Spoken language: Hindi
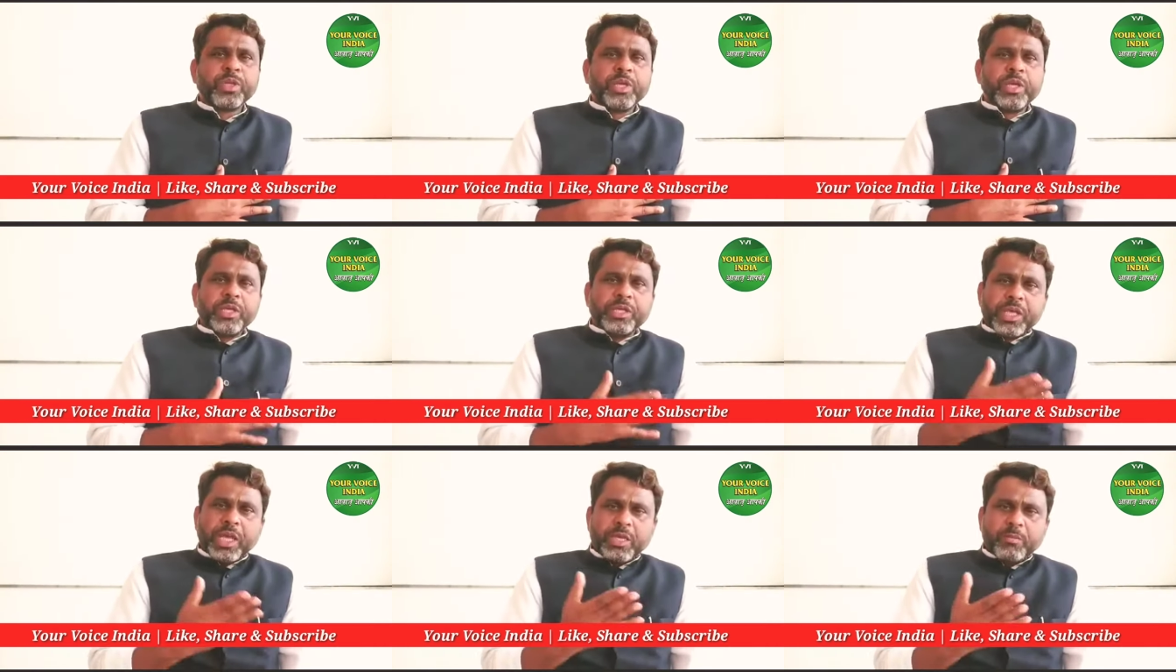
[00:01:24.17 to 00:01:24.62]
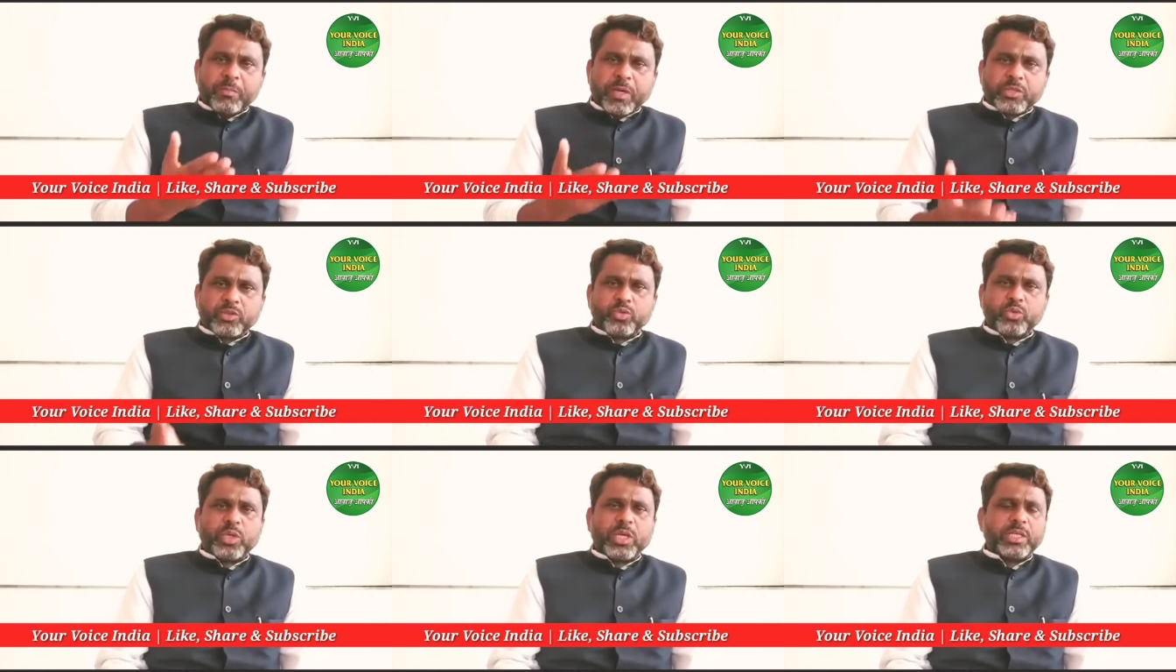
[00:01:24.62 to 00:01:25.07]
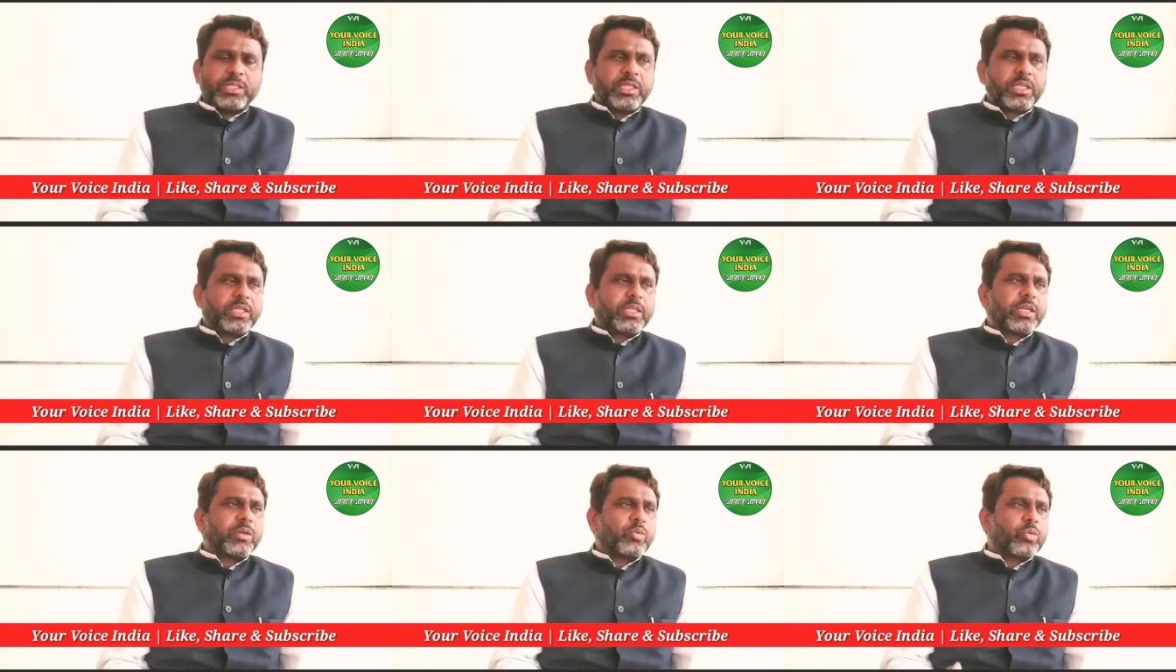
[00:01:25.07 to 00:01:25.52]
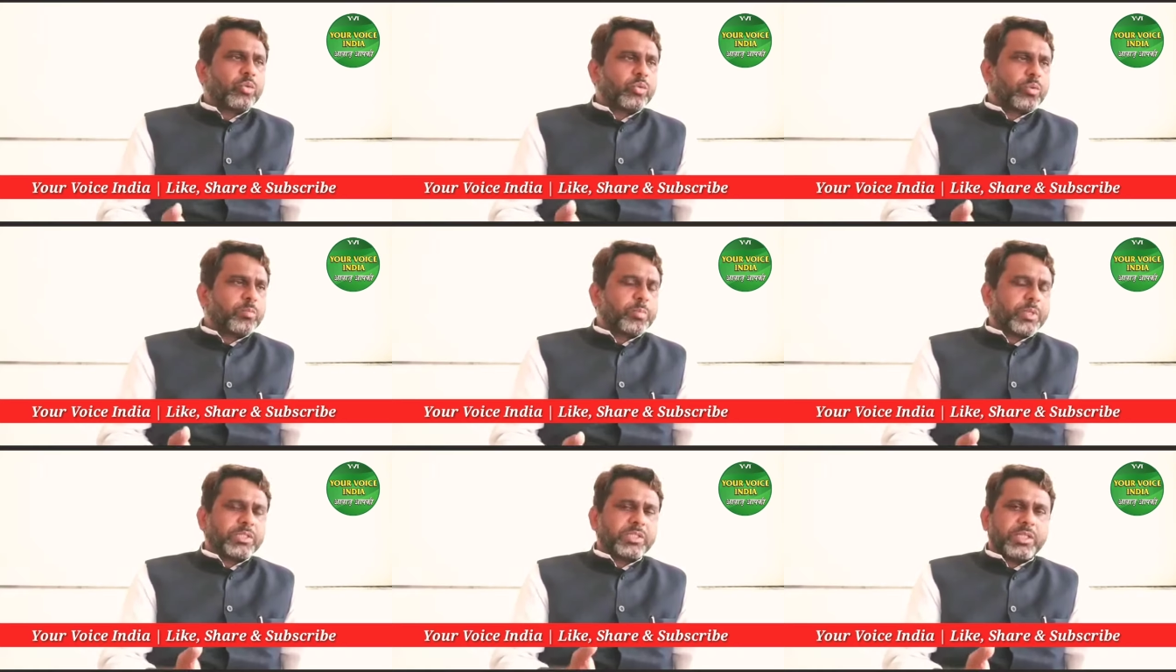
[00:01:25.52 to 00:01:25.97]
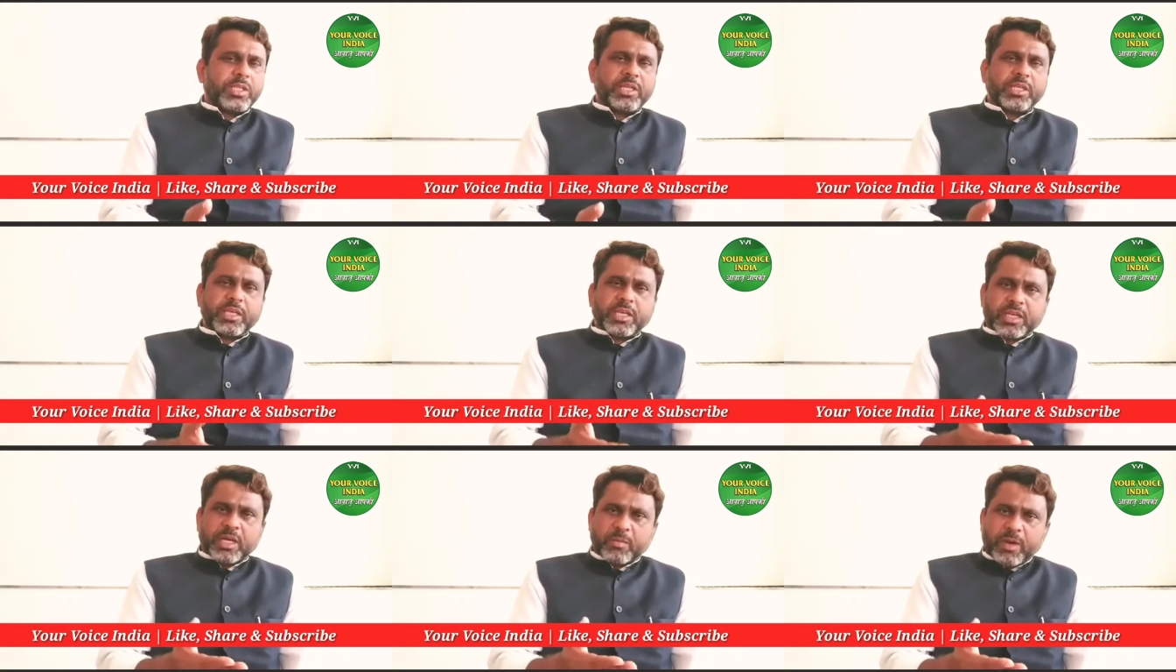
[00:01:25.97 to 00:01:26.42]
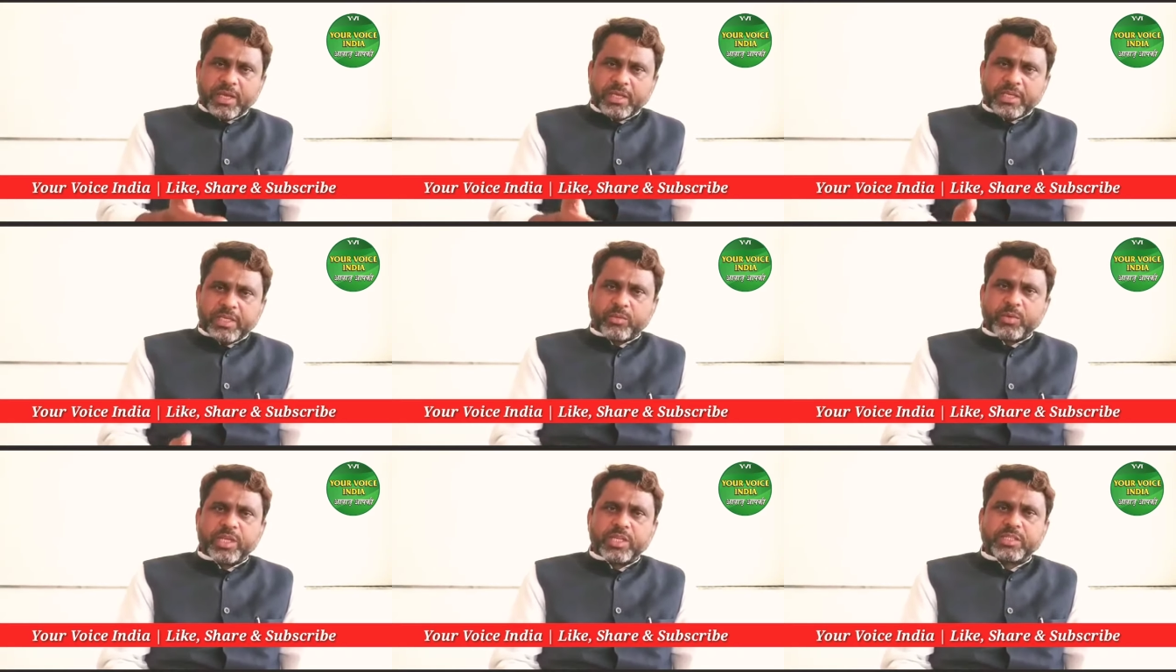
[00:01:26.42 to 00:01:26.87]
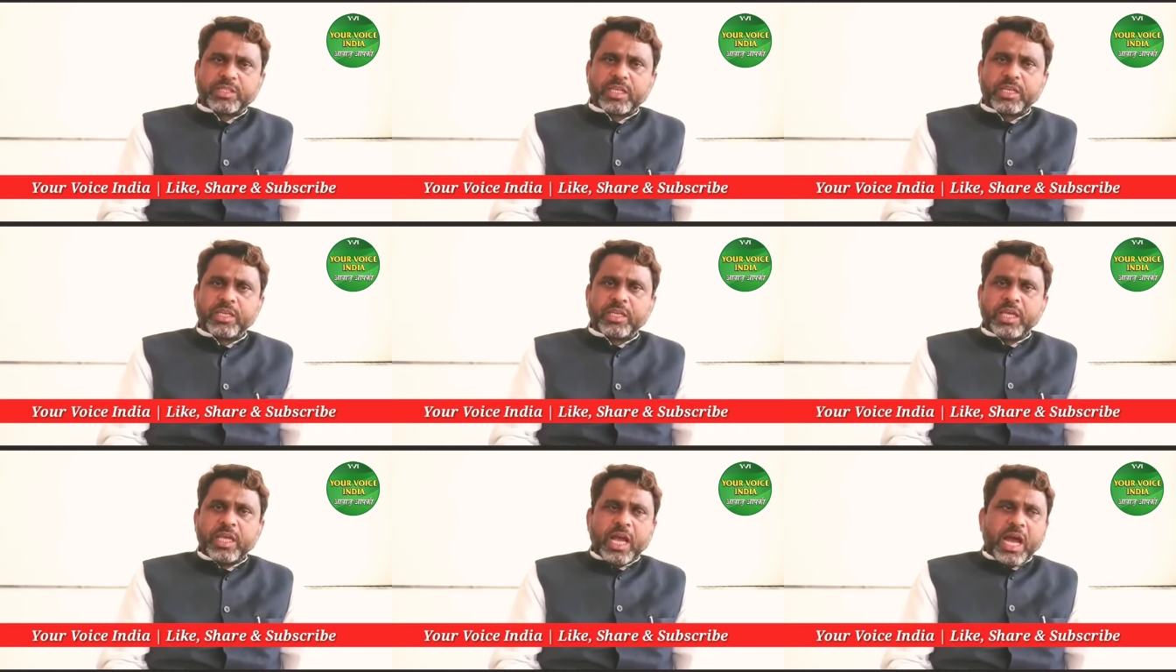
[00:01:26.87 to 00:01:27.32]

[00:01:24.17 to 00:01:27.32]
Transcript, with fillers: यही मजदूर हैं जिनके खून पसीने की कमाई की वजह से